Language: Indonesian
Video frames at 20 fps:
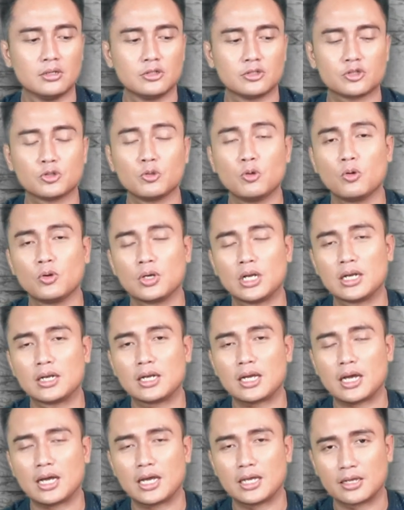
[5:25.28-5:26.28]
Suho dan
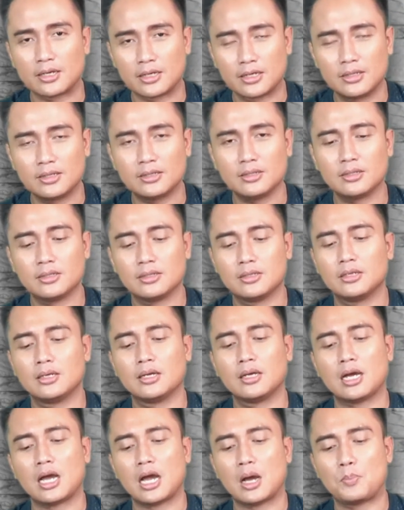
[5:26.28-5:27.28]
Airin
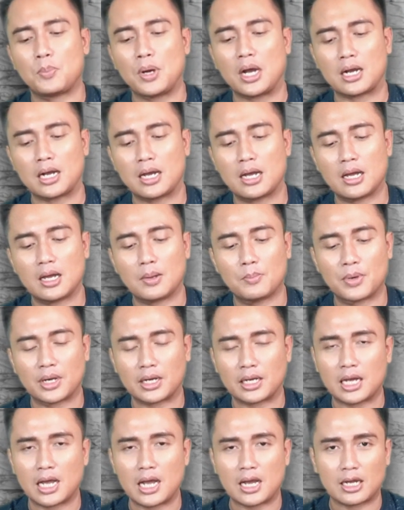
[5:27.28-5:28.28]
apakah
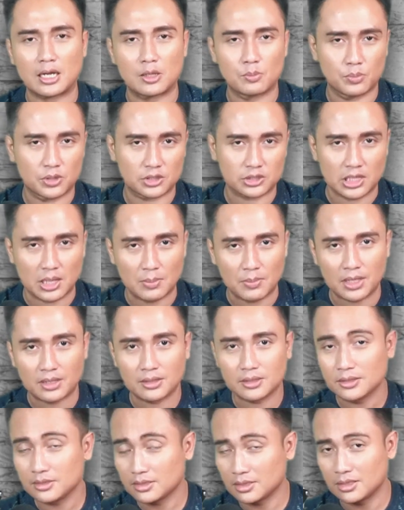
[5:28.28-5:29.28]
mereka akan
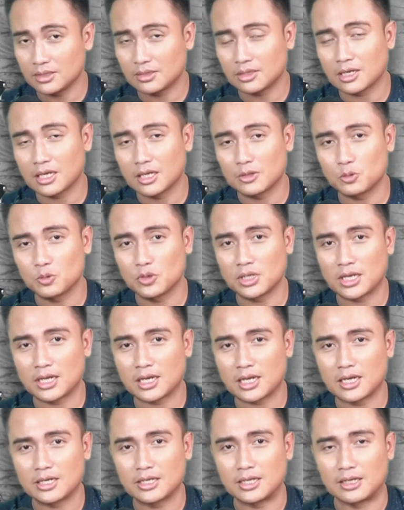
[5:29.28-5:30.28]
bersama ini tergantung dari
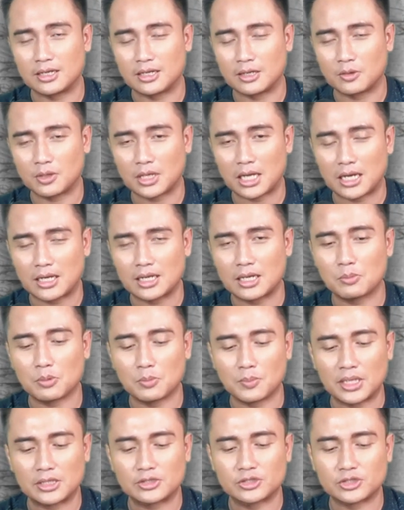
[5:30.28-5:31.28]
kalian kalau kalian
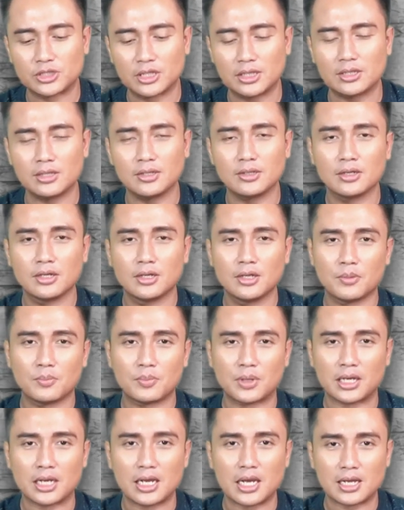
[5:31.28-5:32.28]
mention
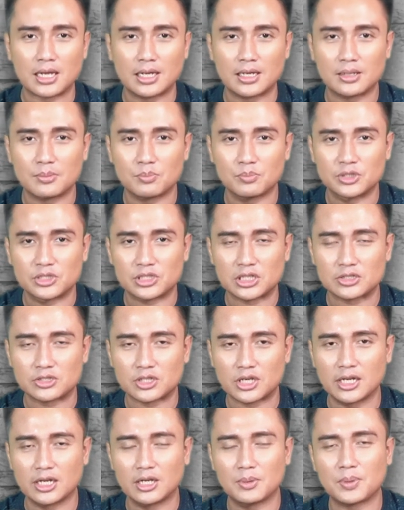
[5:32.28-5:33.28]
mereka akan bisa
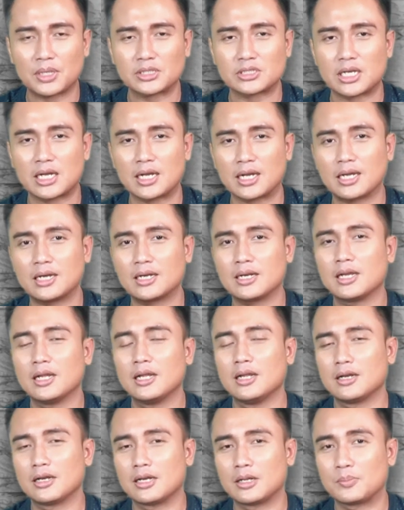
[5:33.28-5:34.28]
sering dipasangkan
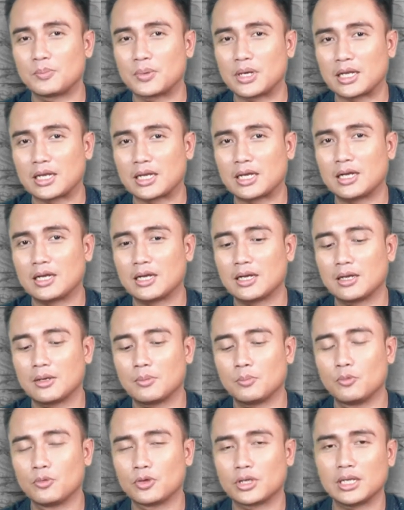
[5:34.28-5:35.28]
dan mereka
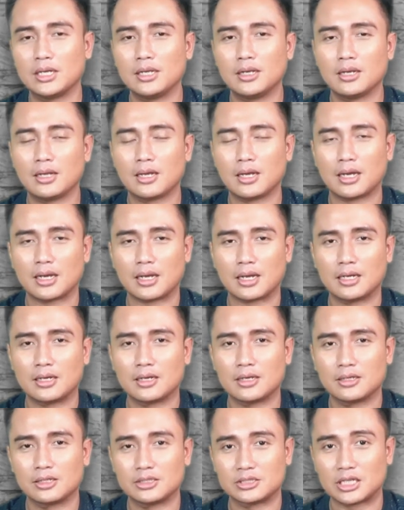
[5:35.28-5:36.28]
mungkin
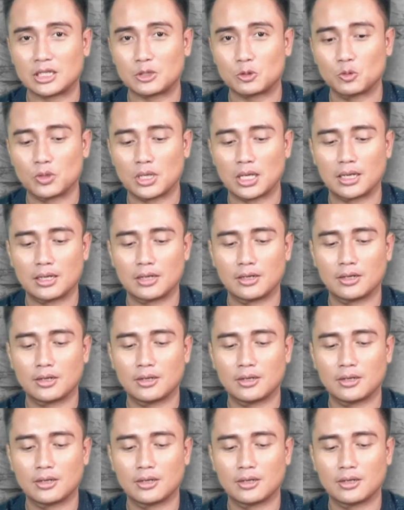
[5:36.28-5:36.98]
akan disatukan